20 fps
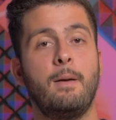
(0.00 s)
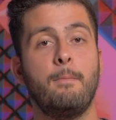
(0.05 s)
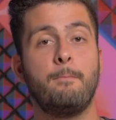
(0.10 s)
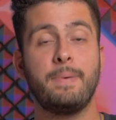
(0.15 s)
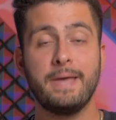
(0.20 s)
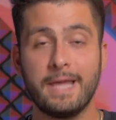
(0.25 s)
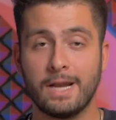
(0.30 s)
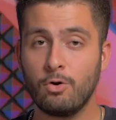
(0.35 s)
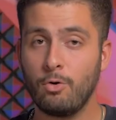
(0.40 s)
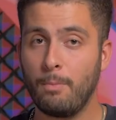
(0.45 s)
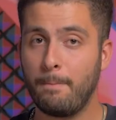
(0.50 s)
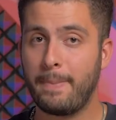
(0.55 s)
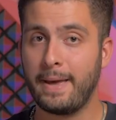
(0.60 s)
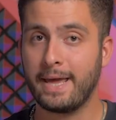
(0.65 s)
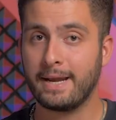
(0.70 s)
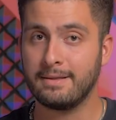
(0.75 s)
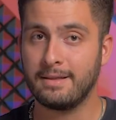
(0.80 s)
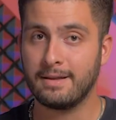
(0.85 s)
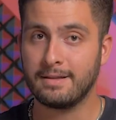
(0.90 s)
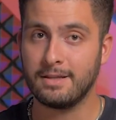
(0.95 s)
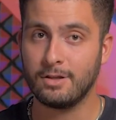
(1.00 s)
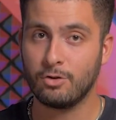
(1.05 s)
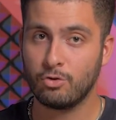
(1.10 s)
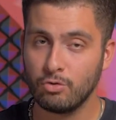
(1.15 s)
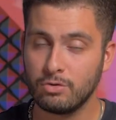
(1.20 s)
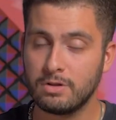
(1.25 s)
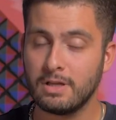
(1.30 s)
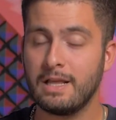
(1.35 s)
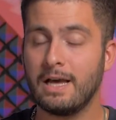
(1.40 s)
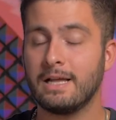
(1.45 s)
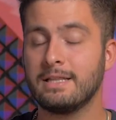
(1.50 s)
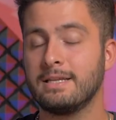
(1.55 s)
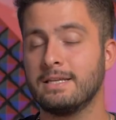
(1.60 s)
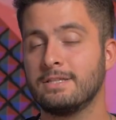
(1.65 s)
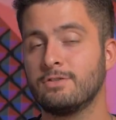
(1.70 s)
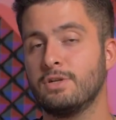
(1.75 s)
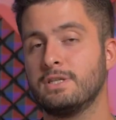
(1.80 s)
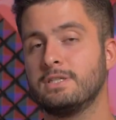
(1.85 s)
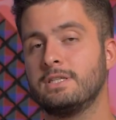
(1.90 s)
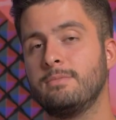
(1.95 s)
Per non perderti tutti gli altri
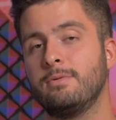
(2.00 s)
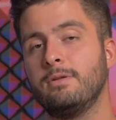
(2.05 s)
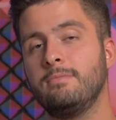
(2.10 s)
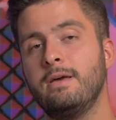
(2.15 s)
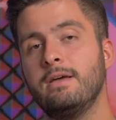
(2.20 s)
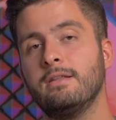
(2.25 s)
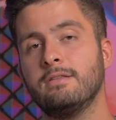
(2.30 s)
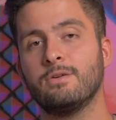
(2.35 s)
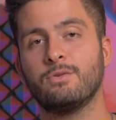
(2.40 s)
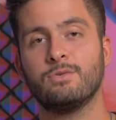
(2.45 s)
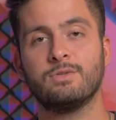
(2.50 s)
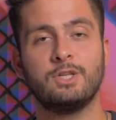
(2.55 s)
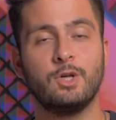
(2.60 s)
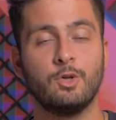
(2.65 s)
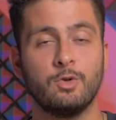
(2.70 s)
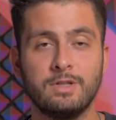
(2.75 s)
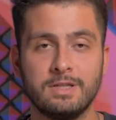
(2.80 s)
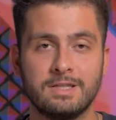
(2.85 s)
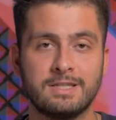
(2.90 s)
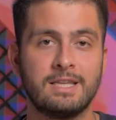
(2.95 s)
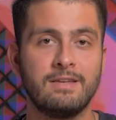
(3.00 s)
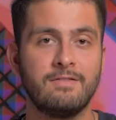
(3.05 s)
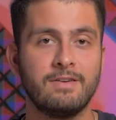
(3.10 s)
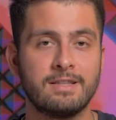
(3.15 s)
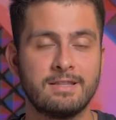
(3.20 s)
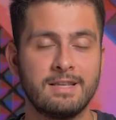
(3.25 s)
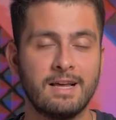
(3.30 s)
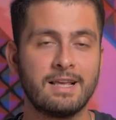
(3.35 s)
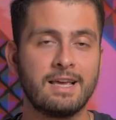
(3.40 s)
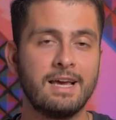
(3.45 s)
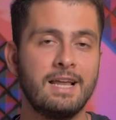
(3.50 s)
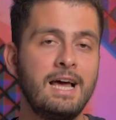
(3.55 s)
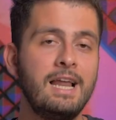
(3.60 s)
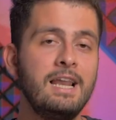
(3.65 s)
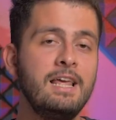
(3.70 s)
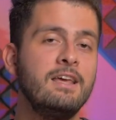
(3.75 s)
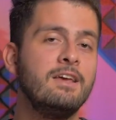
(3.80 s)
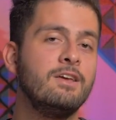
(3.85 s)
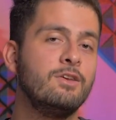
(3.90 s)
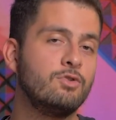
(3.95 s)
SOS Premiere ti consiglio di iscriverti al canale,